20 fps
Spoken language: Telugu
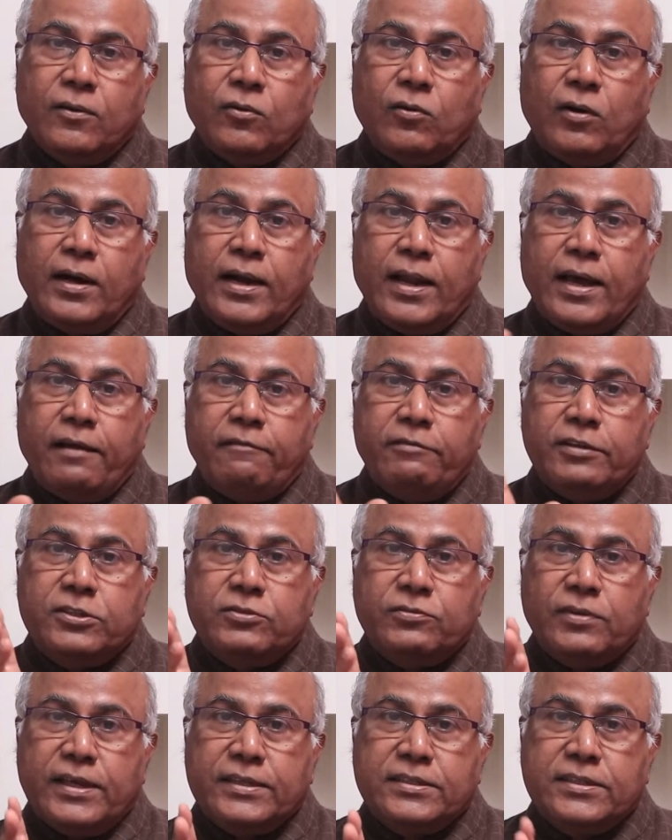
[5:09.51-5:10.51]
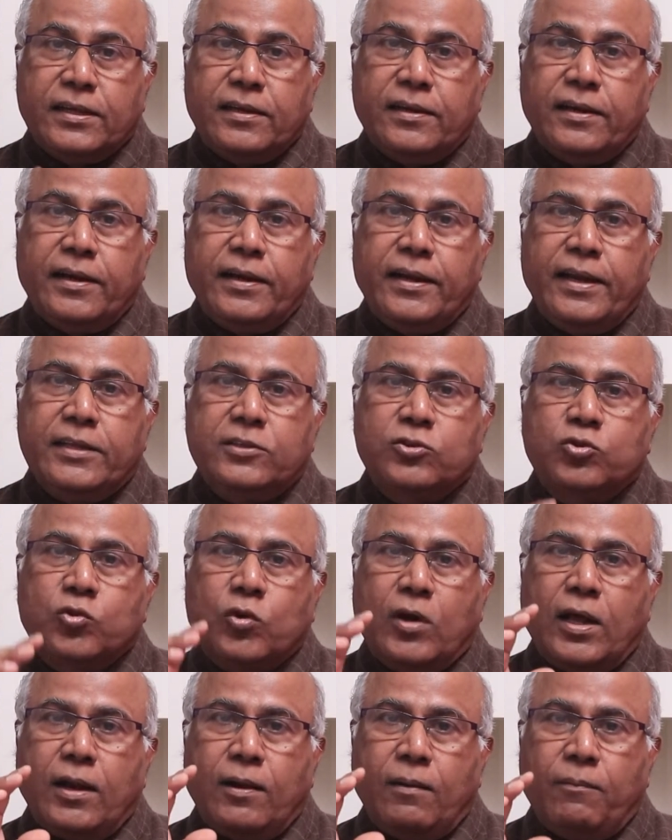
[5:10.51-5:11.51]
కొండా విశ్వేశ్వర రెడ్డిని
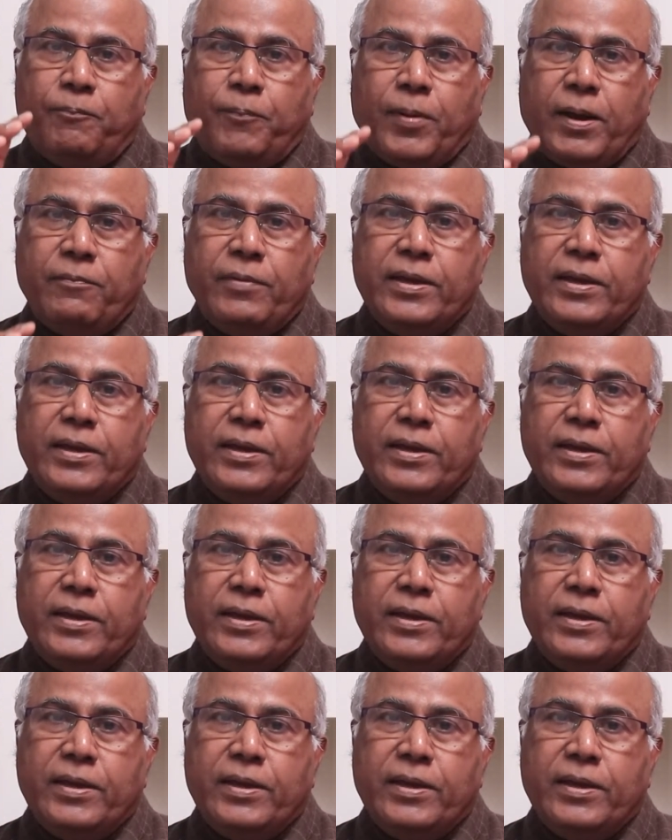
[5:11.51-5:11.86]
స్వల్ప